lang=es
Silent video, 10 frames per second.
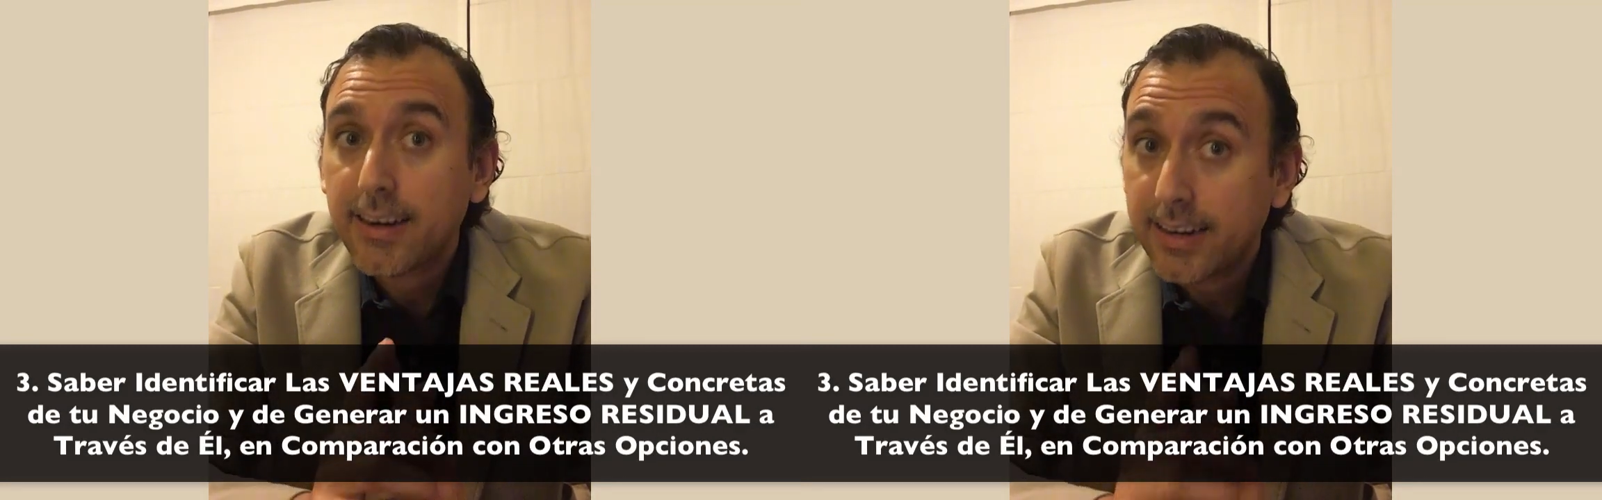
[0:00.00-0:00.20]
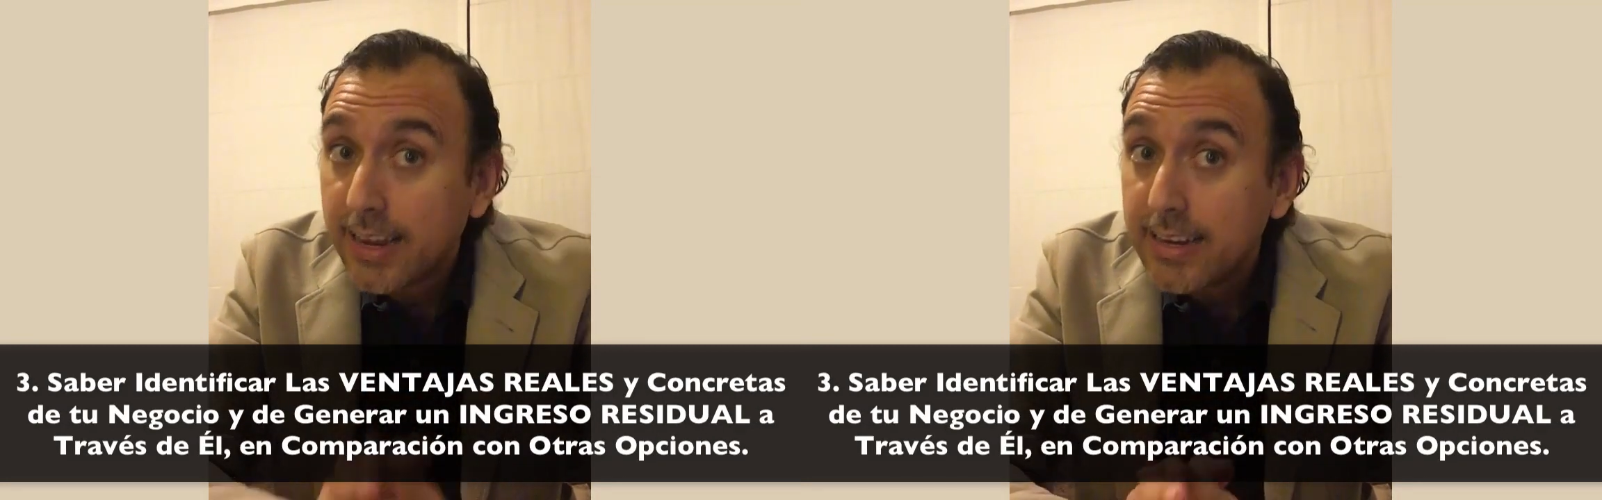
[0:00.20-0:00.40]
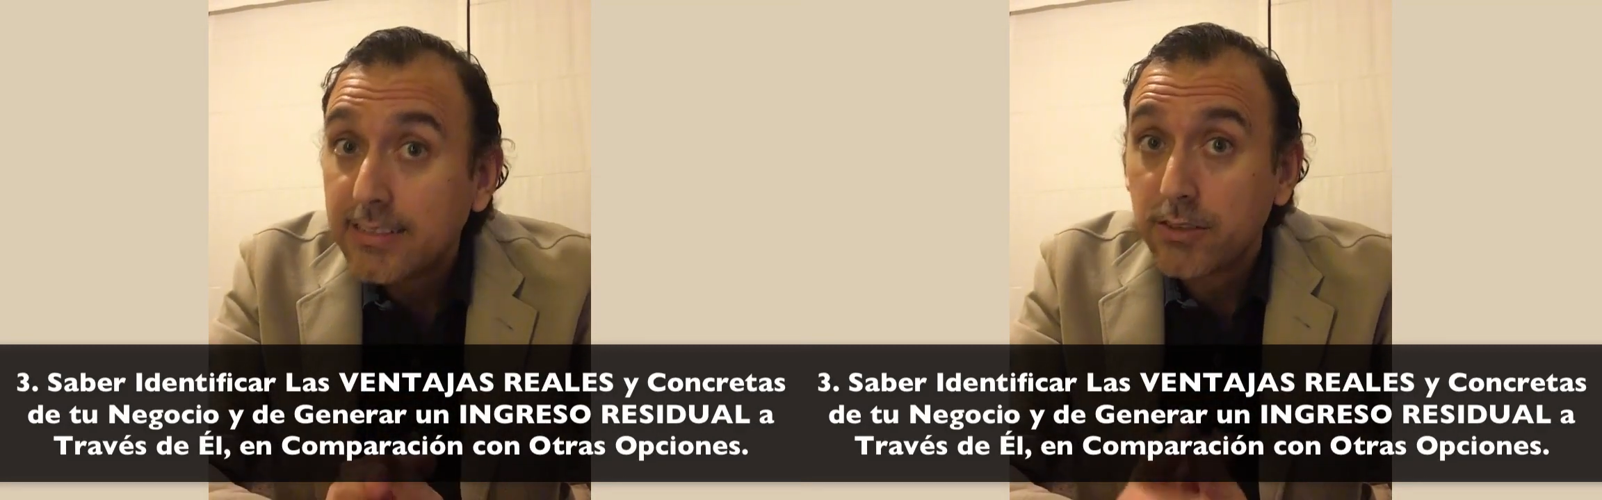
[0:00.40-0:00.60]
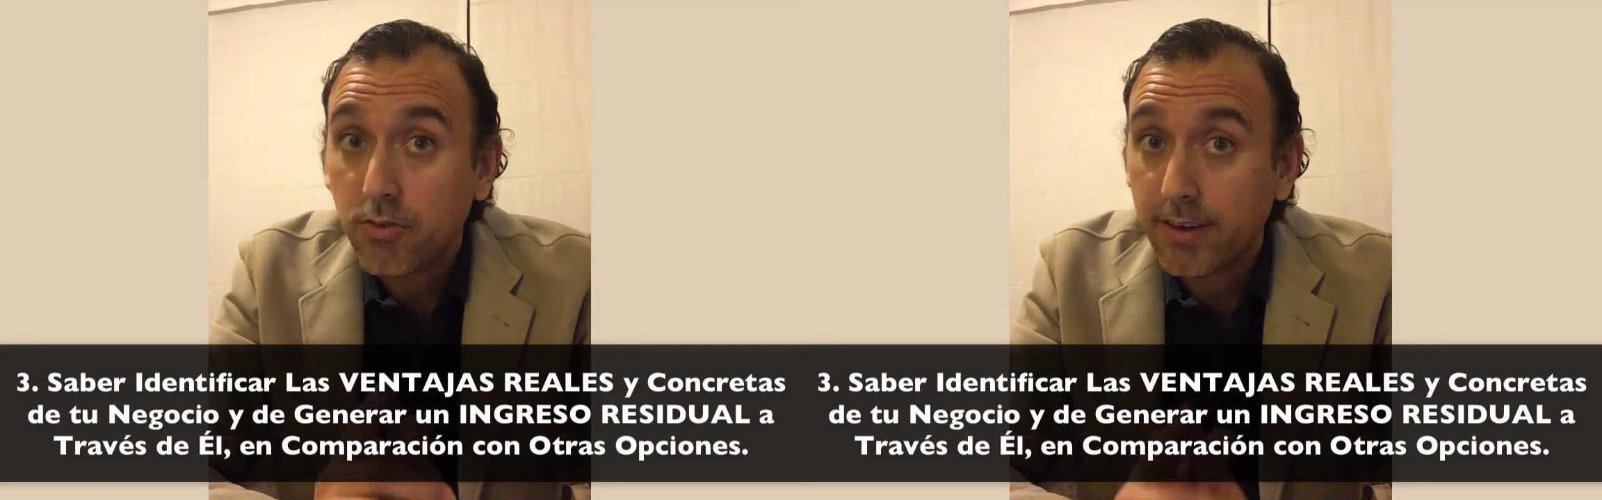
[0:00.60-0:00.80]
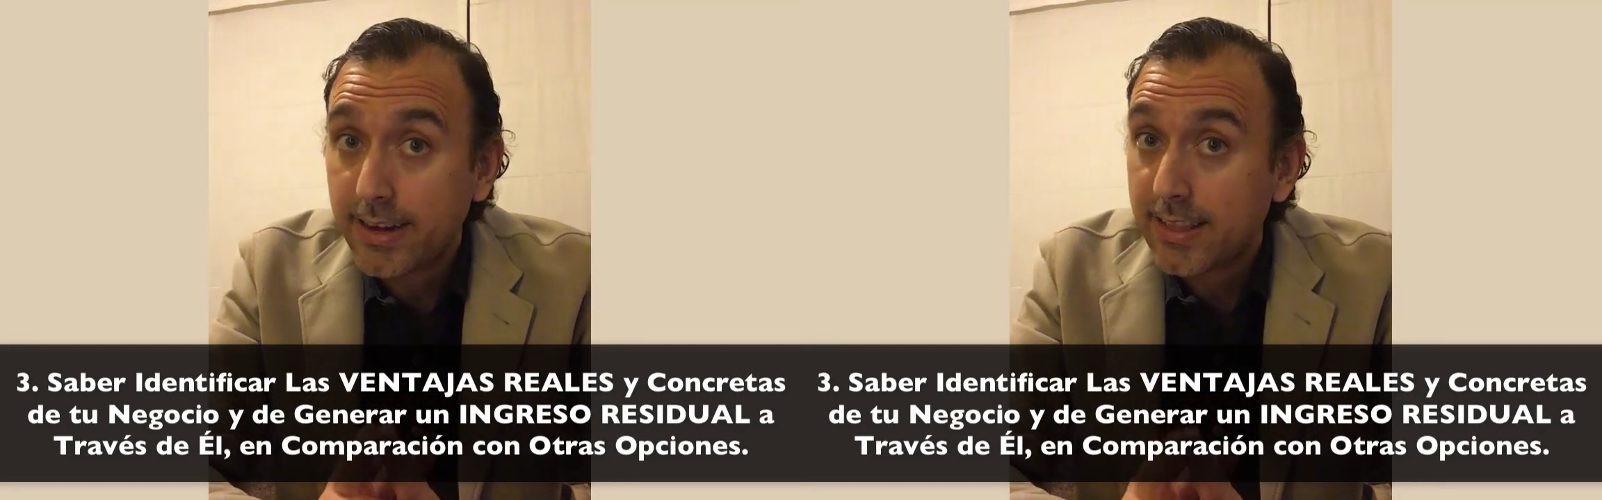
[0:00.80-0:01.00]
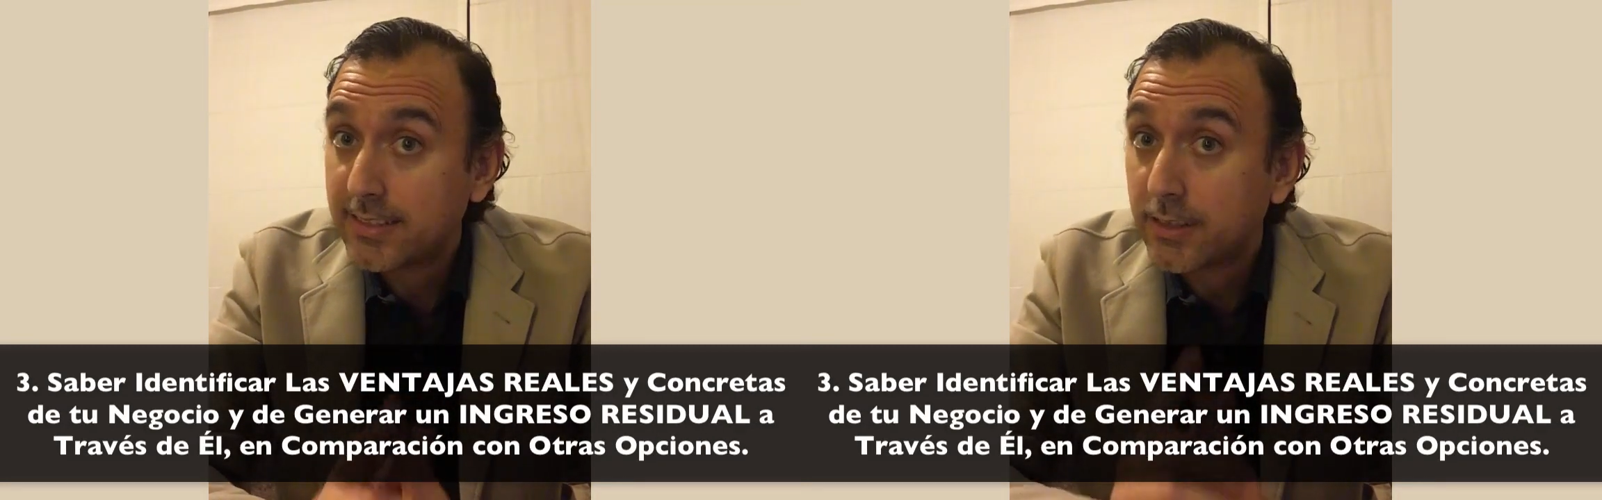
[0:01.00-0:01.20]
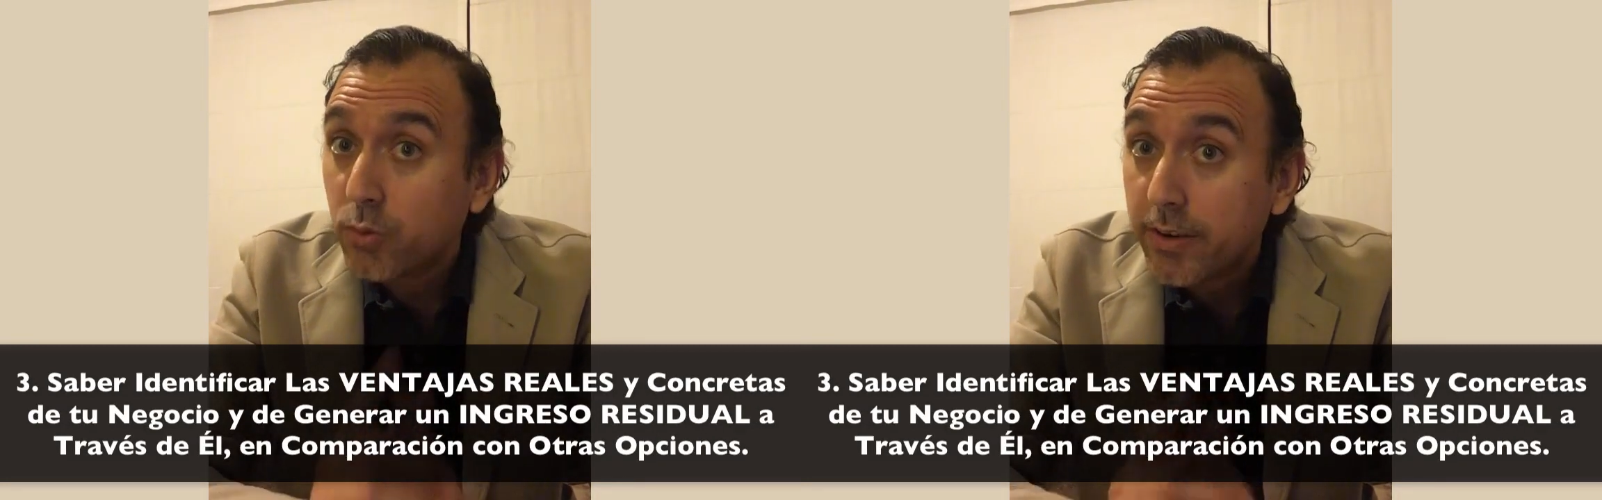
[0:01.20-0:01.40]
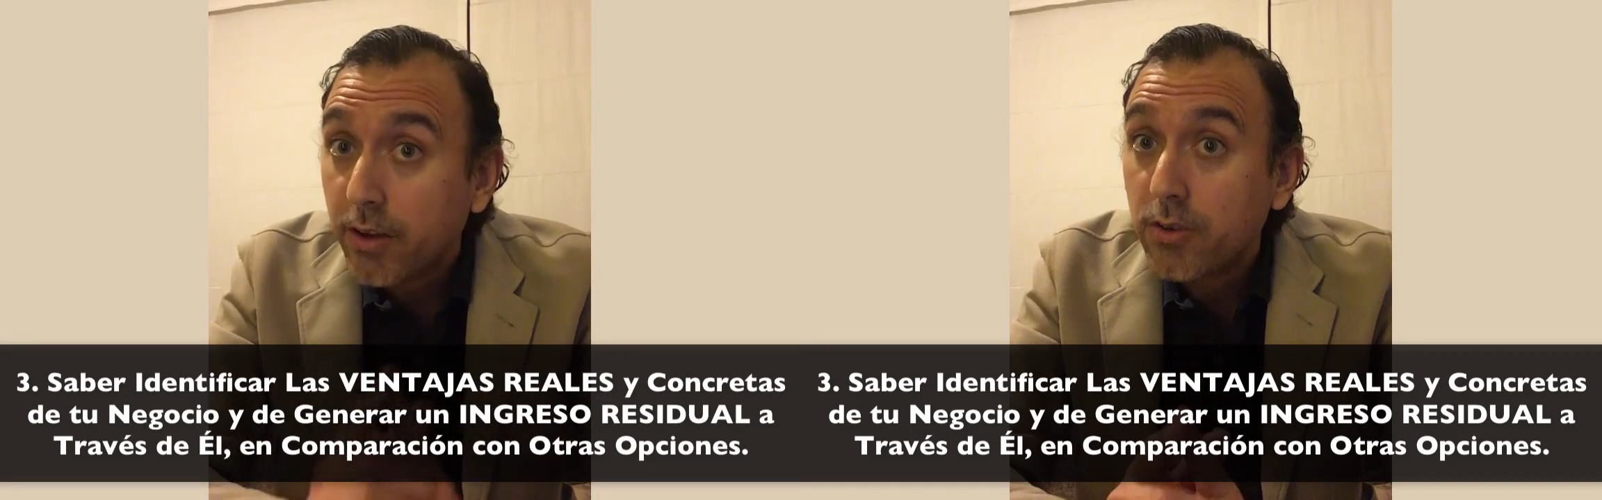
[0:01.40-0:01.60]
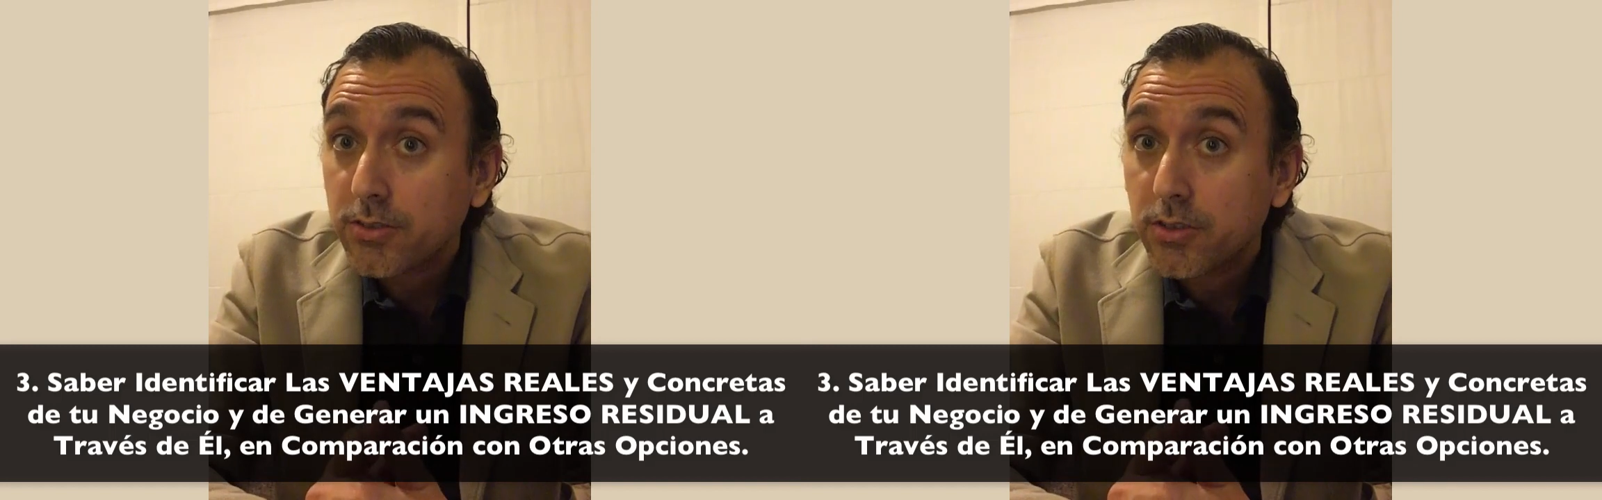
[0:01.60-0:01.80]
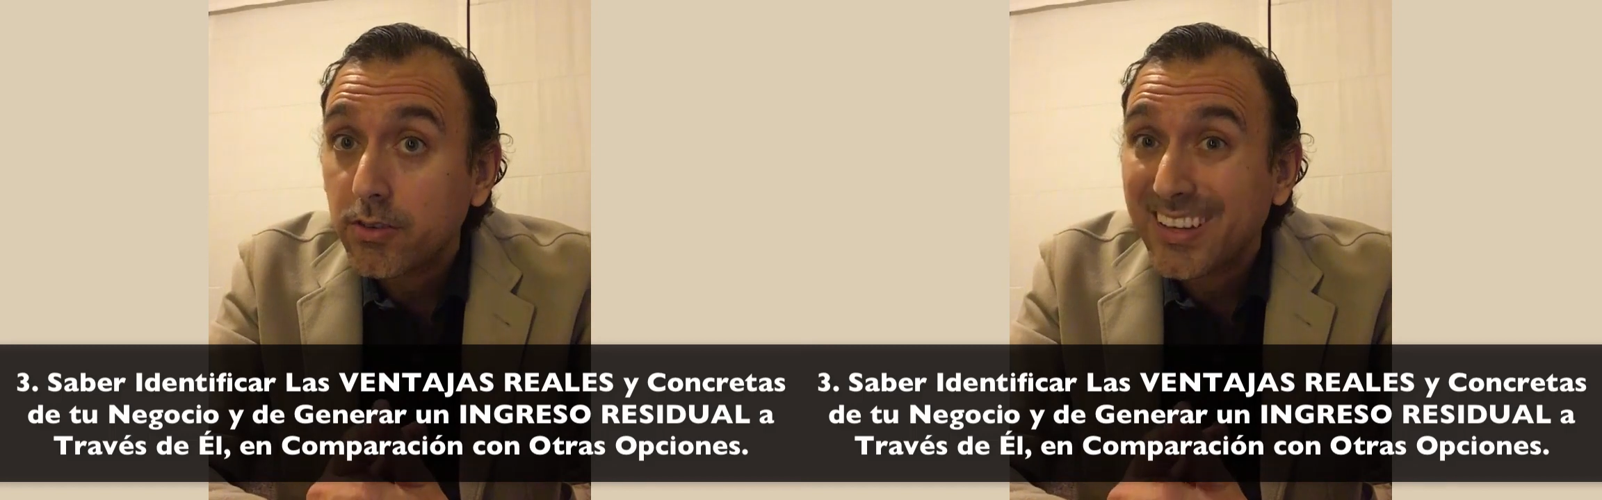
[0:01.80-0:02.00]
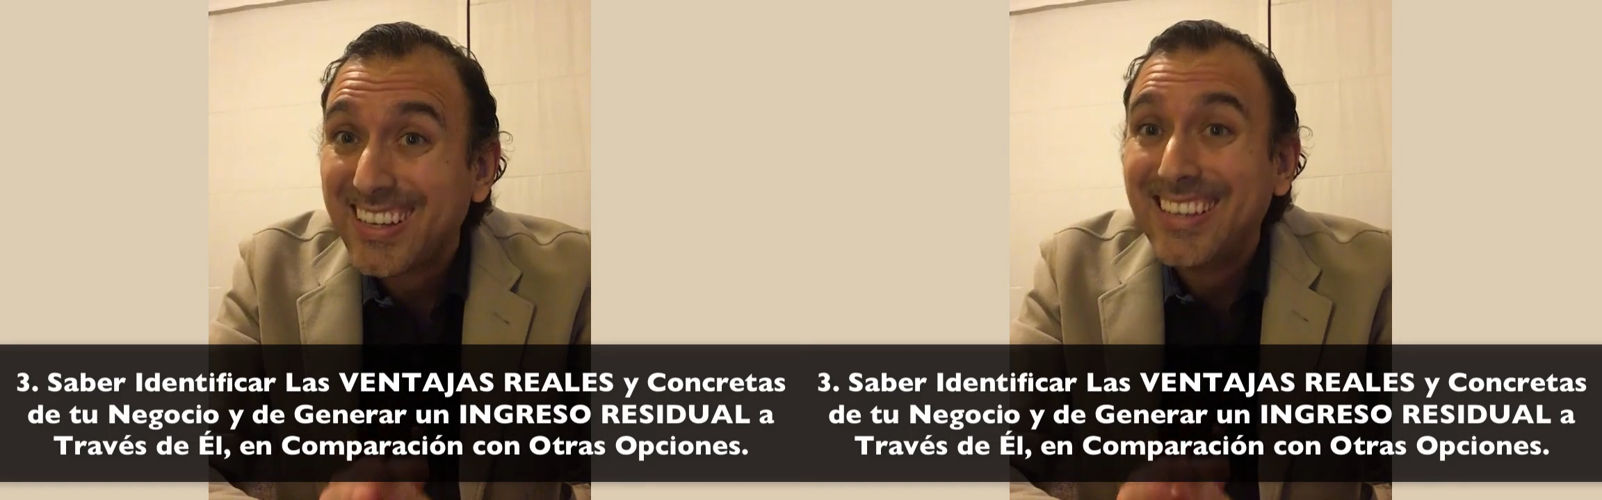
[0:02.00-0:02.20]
reales y concretas de tu negocio